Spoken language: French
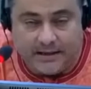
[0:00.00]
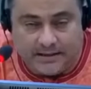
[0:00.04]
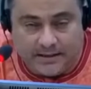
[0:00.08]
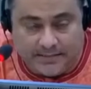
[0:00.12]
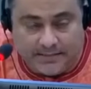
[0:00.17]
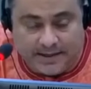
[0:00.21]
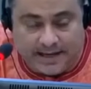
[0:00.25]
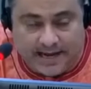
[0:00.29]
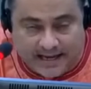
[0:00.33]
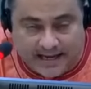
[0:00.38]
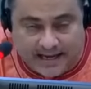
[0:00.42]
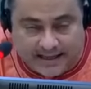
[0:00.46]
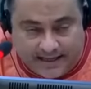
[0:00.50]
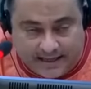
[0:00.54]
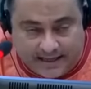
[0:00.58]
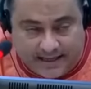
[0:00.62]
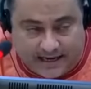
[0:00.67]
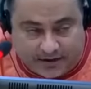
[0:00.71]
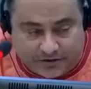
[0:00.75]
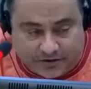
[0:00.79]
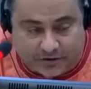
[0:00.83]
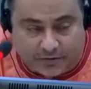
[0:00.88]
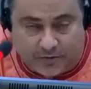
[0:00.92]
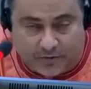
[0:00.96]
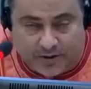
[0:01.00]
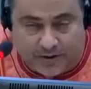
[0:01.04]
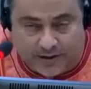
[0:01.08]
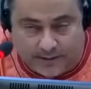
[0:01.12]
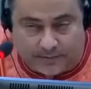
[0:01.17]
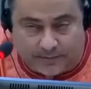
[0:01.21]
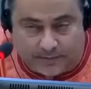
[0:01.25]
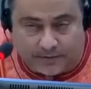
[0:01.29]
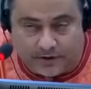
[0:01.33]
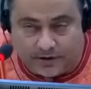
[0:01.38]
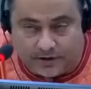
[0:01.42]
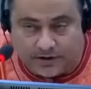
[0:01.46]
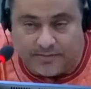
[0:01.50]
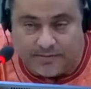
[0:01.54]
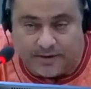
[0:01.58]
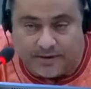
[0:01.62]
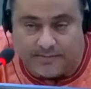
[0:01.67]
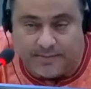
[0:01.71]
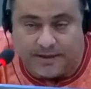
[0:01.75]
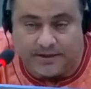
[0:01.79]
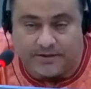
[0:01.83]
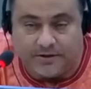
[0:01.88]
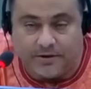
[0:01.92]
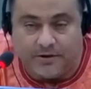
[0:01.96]
de me garder là chez moi, de protéger
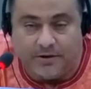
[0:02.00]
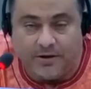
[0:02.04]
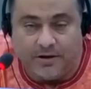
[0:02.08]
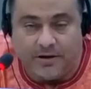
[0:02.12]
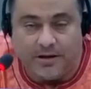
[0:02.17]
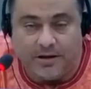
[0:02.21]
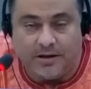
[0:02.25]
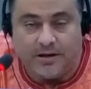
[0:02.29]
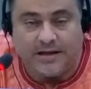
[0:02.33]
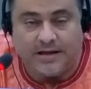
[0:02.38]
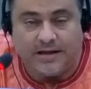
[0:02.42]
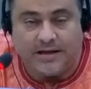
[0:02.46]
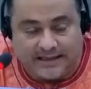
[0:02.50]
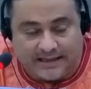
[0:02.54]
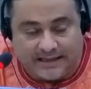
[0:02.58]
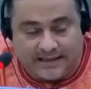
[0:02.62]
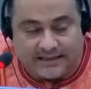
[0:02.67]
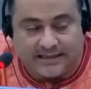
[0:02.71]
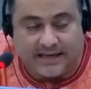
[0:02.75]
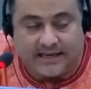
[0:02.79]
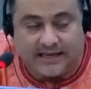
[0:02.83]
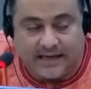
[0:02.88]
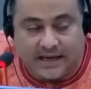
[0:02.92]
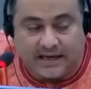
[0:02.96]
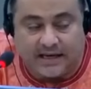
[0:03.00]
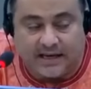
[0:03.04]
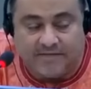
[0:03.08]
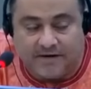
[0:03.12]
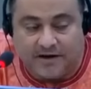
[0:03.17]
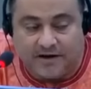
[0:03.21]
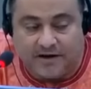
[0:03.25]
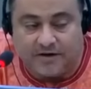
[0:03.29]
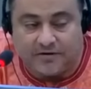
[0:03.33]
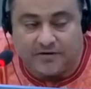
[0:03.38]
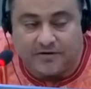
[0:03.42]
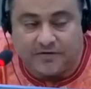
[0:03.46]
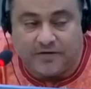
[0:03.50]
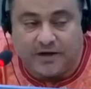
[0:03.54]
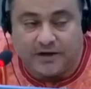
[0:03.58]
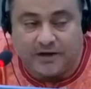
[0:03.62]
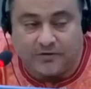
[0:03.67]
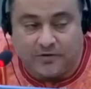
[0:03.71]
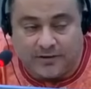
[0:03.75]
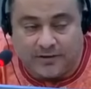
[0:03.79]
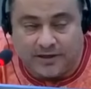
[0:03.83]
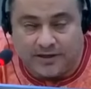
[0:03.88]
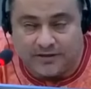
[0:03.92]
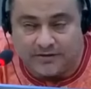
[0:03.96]
ma maison, en attendant qu'il va recevoir
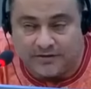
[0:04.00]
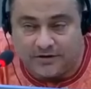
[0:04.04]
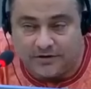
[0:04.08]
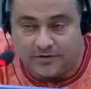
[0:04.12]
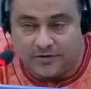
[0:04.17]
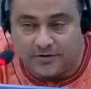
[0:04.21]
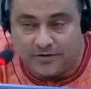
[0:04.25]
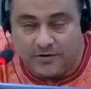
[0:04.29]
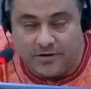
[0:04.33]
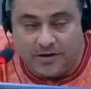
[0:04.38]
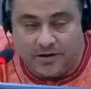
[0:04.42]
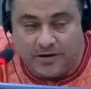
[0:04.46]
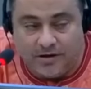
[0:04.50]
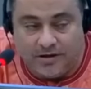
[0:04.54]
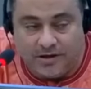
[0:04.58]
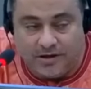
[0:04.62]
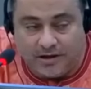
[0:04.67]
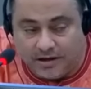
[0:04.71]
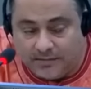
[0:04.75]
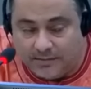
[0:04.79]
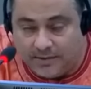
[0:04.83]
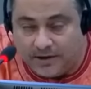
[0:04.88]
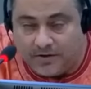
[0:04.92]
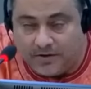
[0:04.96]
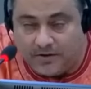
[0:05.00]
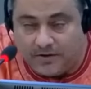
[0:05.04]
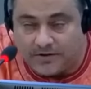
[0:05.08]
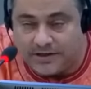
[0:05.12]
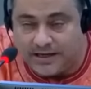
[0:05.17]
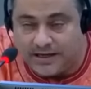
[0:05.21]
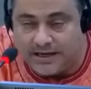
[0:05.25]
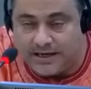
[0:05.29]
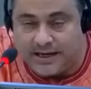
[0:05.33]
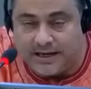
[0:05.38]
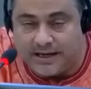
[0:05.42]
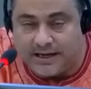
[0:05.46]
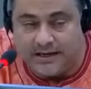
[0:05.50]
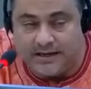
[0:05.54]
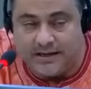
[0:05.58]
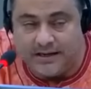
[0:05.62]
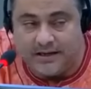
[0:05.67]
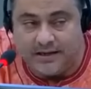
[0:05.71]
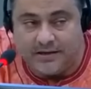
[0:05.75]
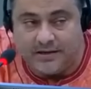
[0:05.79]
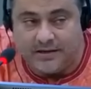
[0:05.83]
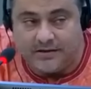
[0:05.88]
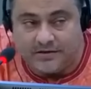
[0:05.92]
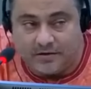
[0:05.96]
d'autres inscriptions qui me concernaient.
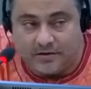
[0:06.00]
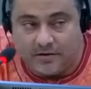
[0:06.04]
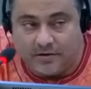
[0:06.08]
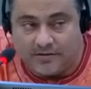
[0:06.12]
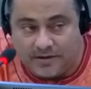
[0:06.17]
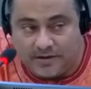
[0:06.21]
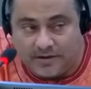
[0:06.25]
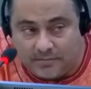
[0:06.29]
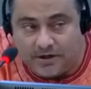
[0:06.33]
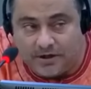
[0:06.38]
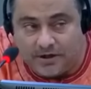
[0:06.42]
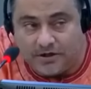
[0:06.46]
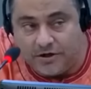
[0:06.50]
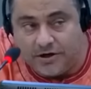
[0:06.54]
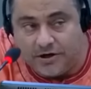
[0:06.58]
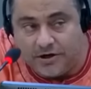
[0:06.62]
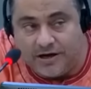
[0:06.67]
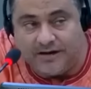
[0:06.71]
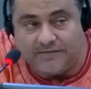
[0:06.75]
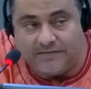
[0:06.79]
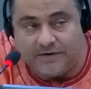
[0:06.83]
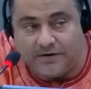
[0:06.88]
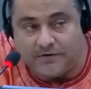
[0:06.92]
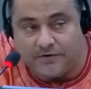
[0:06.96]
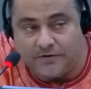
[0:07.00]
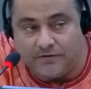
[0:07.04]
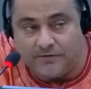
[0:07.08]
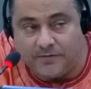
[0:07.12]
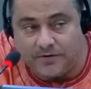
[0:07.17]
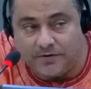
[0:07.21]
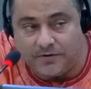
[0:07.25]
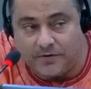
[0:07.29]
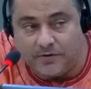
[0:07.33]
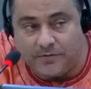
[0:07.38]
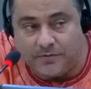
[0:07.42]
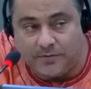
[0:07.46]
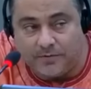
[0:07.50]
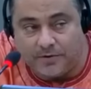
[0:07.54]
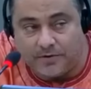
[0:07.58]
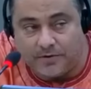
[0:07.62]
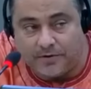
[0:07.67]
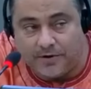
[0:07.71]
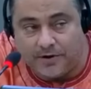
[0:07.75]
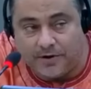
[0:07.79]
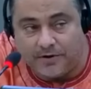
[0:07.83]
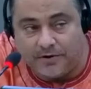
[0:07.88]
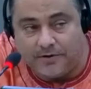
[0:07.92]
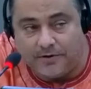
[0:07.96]
C'est comme ça, moi, j'ai eu la vie sauve, monsieur le
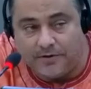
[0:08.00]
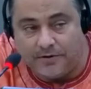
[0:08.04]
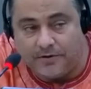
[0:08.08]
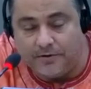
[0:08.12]
procureur.